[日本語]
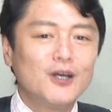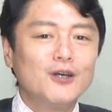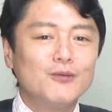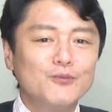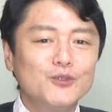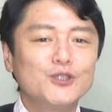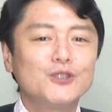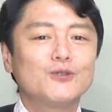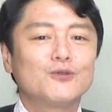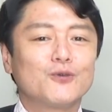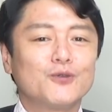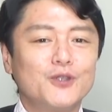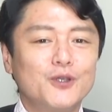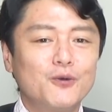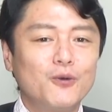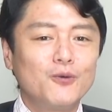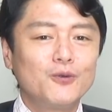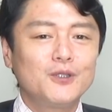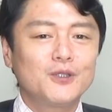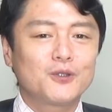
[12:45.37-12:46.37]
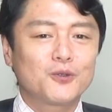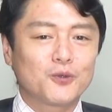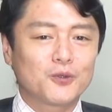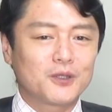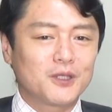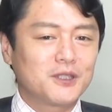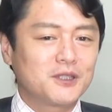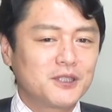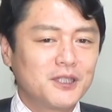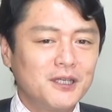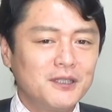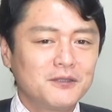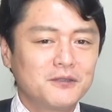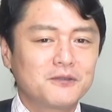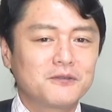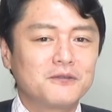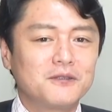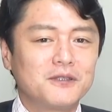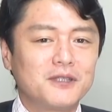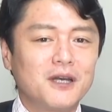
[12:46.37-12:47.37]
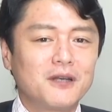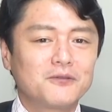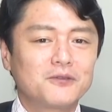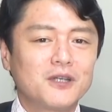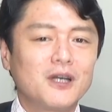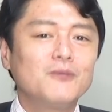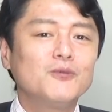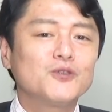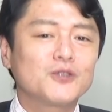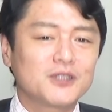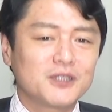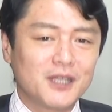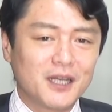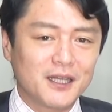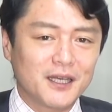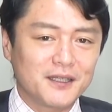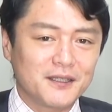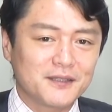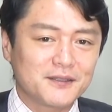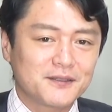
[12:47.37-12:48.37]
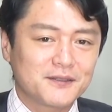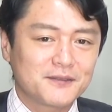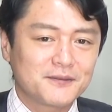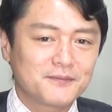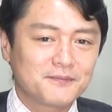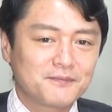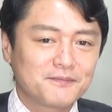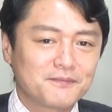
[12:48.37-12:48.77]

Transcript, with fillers: むしろ日本にとってチャンスになるかもしれないんです